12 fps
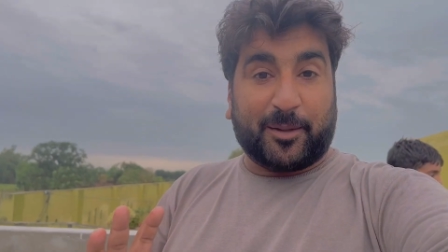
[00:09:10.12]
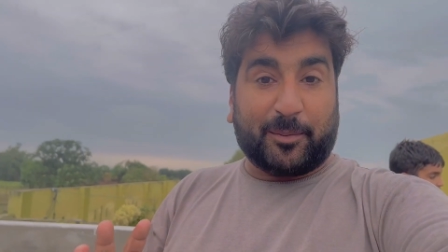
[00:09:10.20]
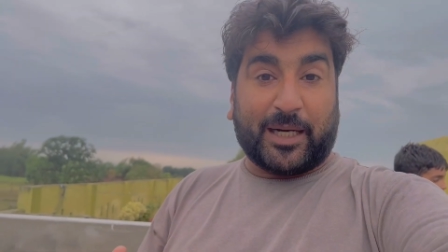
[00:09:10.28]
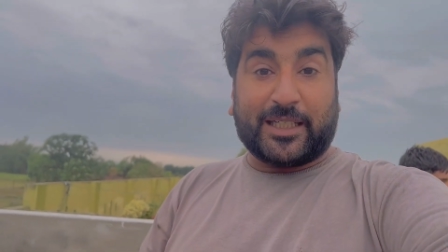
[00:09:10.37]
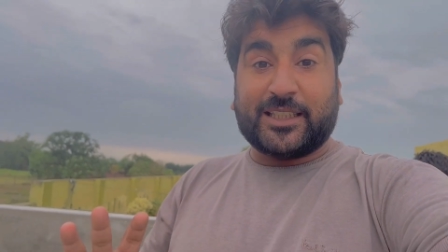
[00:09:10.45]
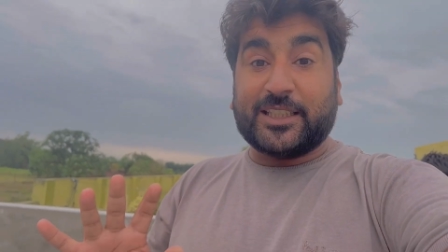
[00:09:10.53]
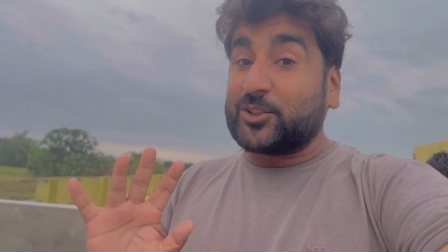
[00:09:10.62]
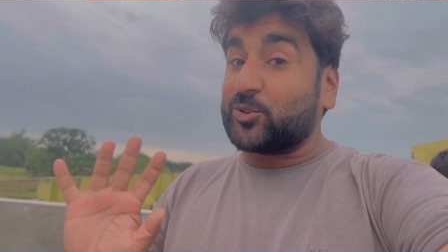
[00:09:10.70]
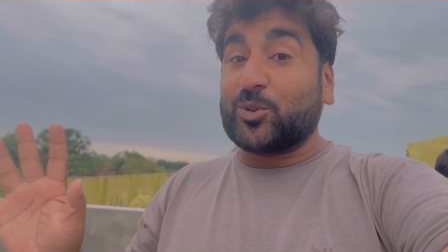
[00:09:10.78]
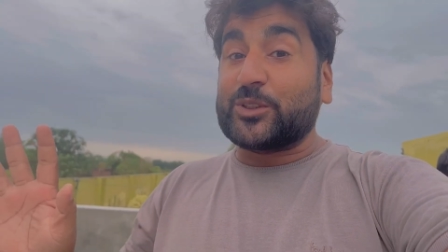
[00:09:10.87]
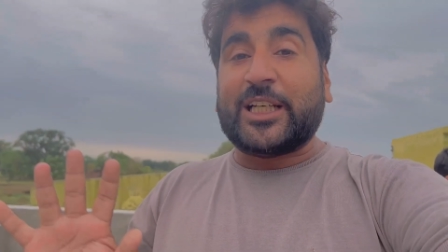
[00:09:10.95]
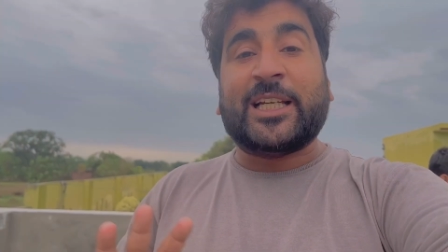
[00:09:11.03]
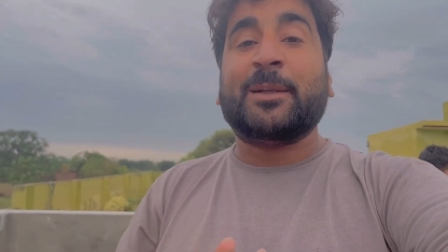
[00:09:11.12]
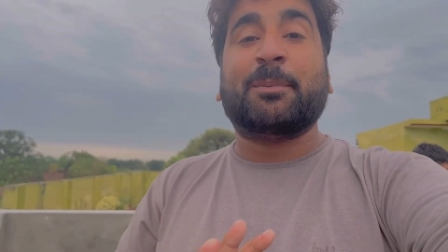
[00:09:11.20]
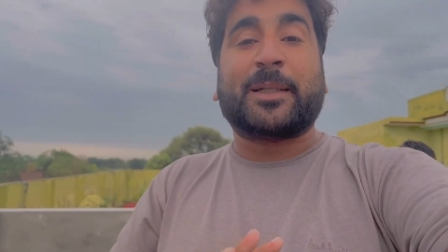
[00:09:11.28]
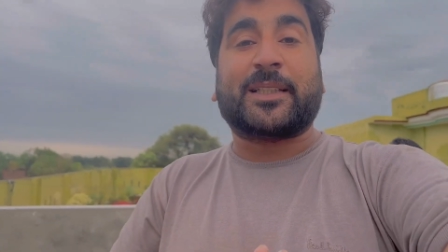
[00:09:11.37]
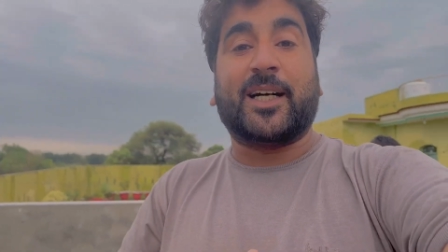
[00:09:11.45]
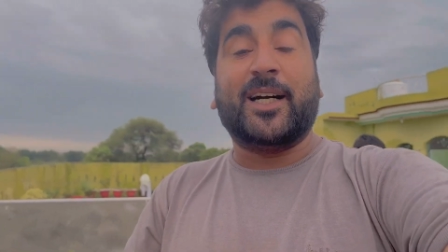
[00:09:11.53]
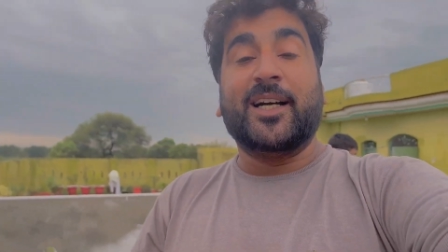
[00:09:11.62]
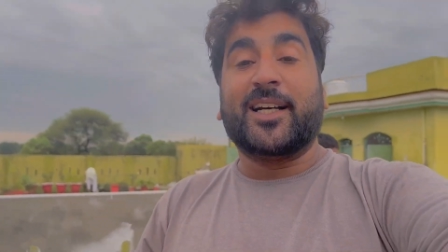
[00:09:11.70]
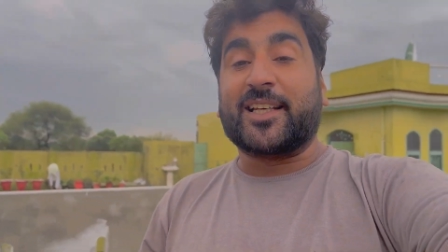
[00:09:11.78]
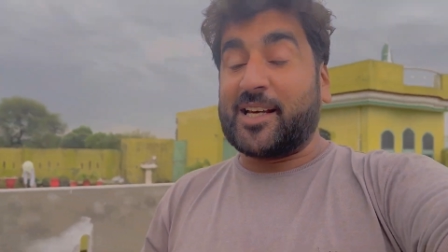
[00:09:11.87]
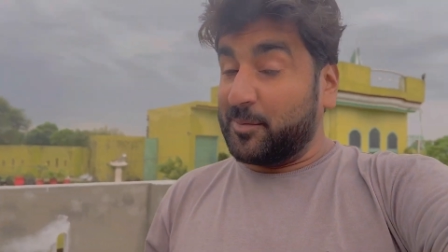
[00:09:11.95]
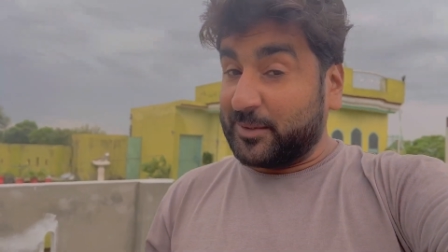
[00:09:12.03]
की बात इसको ये नहीं पता
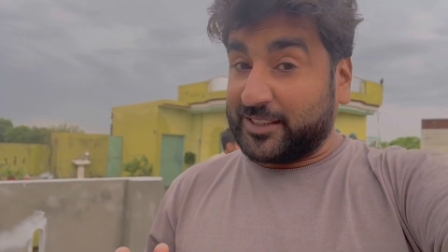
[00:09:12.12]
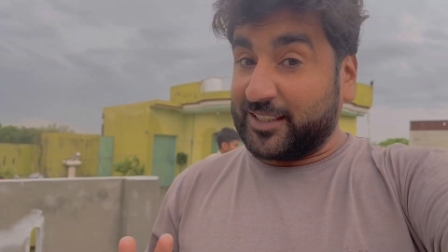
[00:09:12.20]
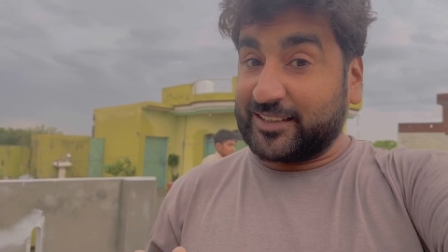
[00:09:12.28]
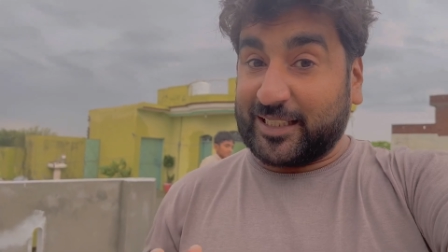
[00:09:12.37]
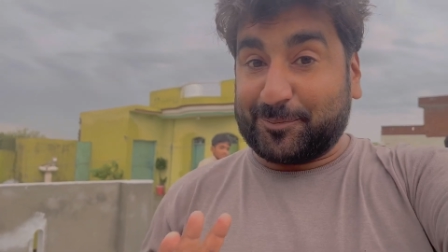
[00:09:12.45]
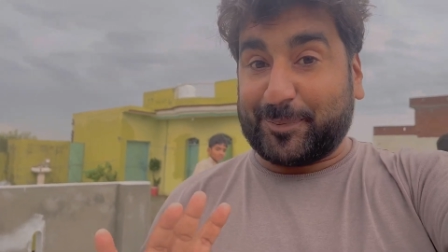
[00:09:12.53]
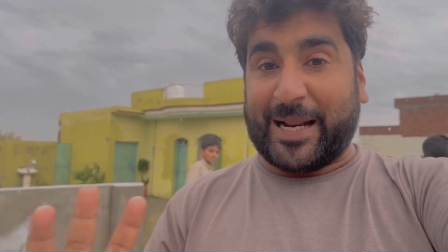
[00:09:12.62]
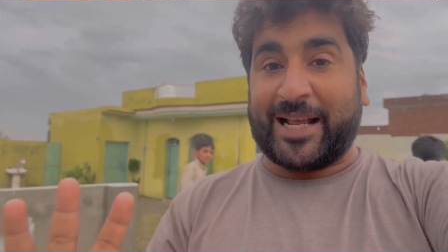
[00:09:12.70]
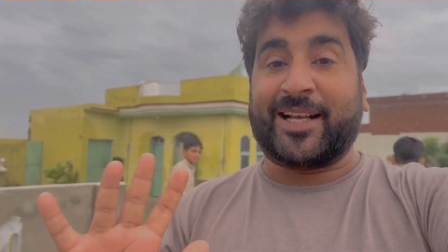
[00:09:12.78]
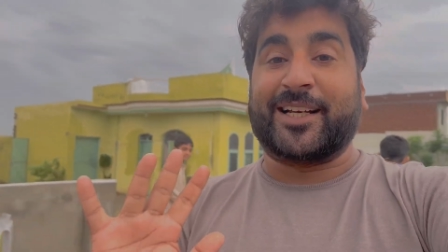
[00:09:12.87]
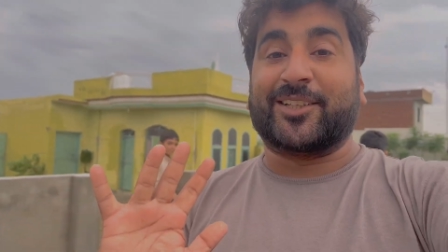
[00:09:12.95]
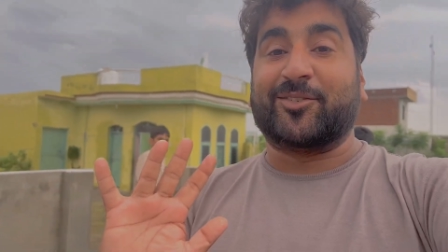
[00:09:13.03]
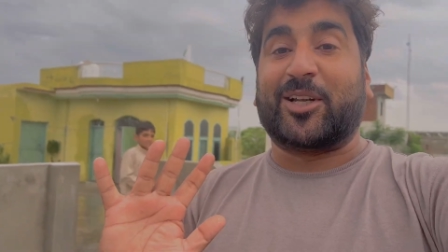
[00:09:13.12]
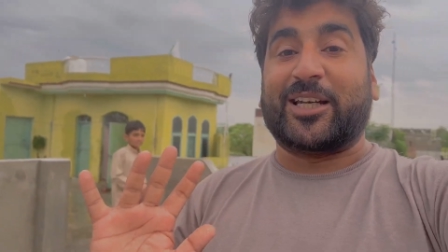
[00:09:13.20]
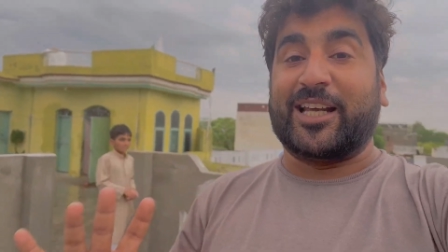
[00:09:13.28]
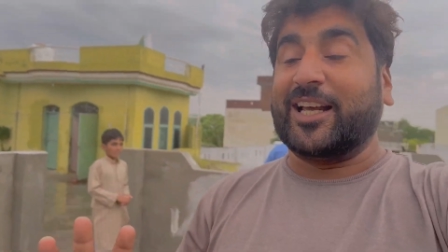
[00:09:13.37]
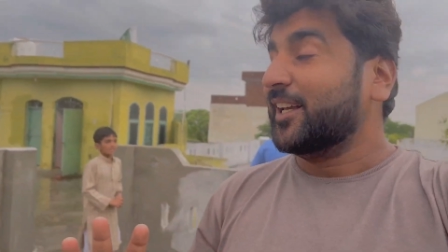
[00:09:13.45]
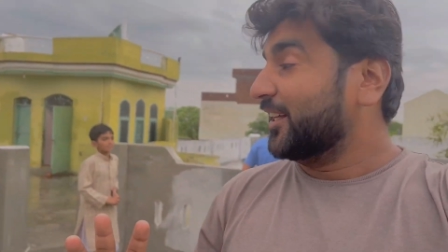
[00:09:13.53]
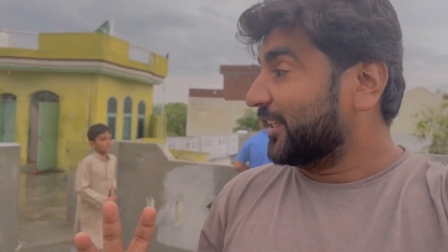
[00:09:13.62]
कि हम इसके साथ प्रैंक करने वाले हैं